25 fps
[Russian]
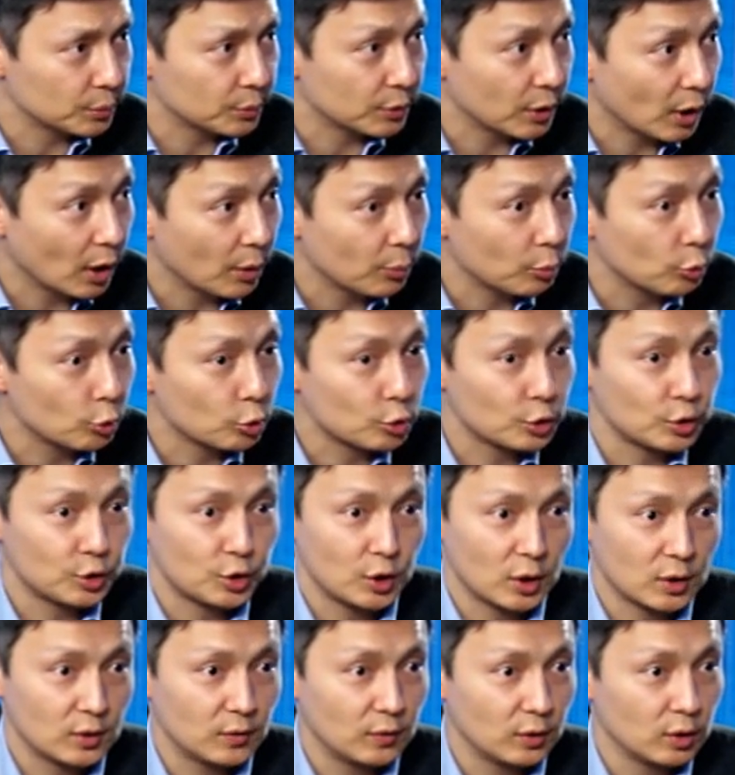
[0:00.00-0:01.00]
Да, мы уже
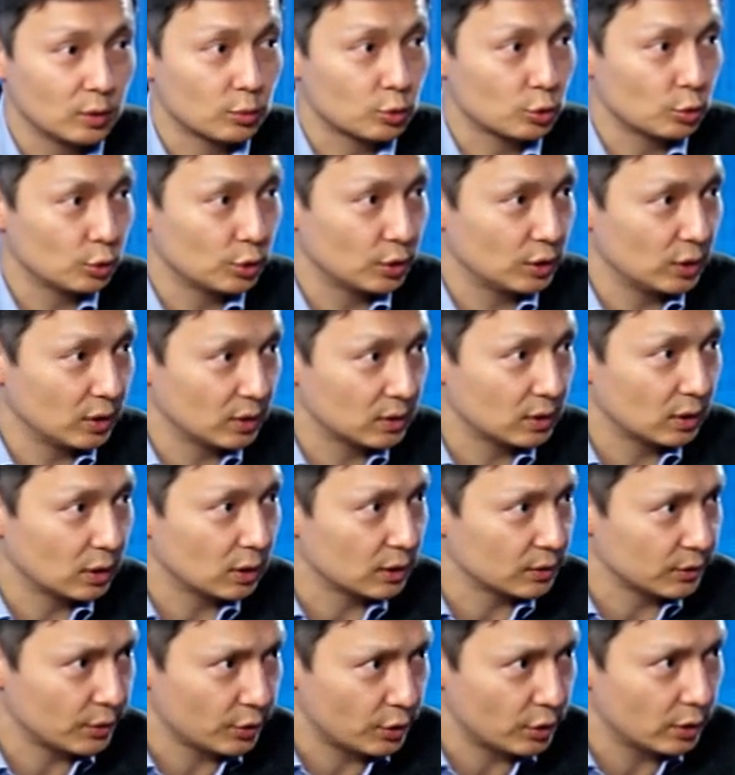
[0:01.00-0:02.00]
сейчас видим, что детей
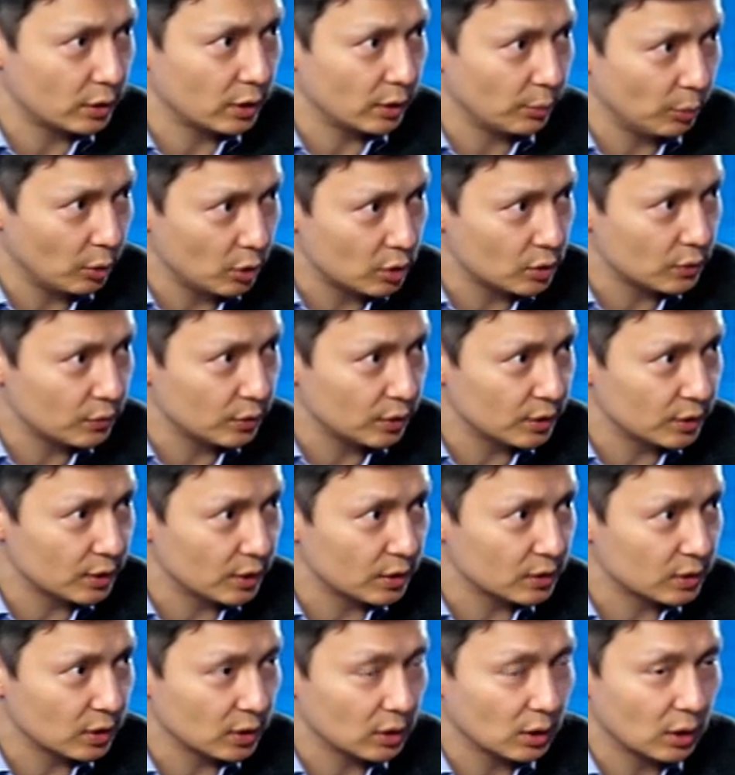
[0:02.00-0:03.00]
стало значительно меньше в
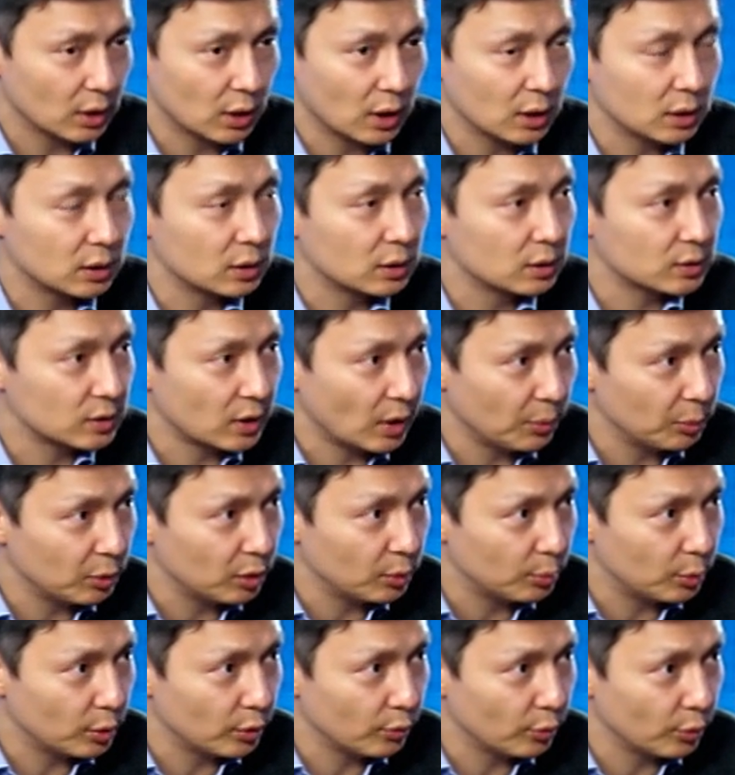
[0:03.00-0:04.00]
детских садах, родители
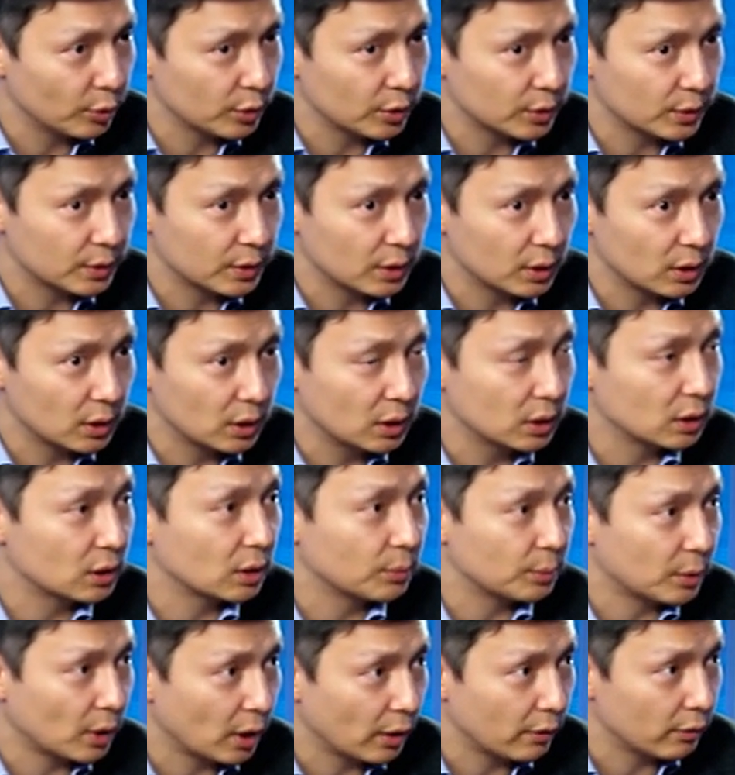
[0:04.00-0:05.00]
сами не приводят, и
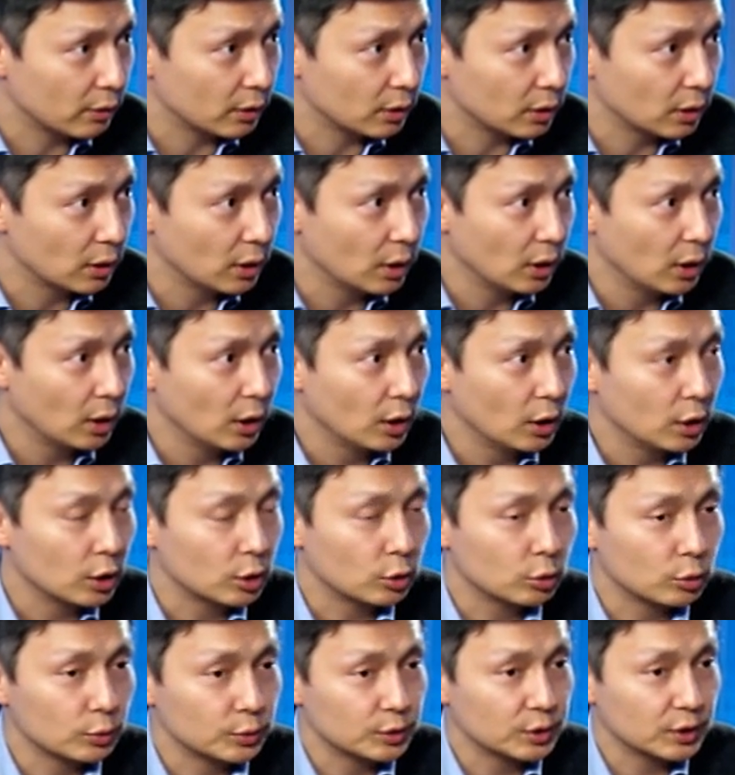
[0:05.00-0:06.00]
это правильно.
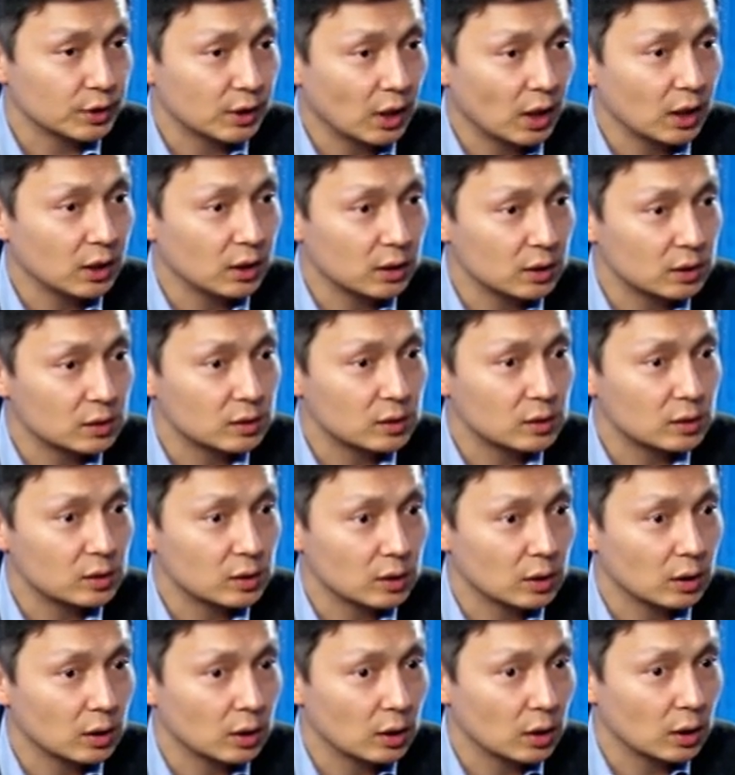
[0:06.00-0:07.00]
Но всегда
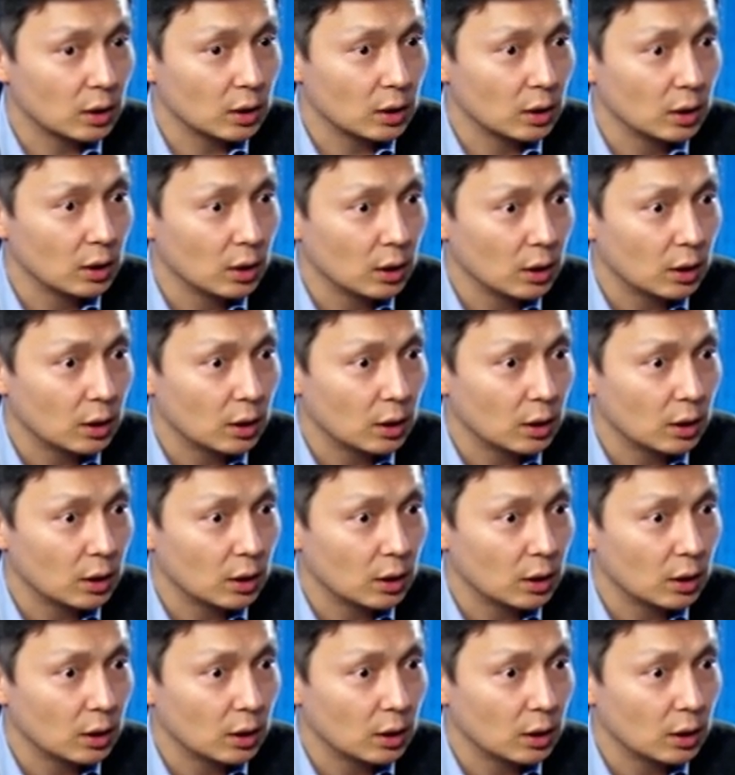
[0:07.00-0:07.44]
есть э,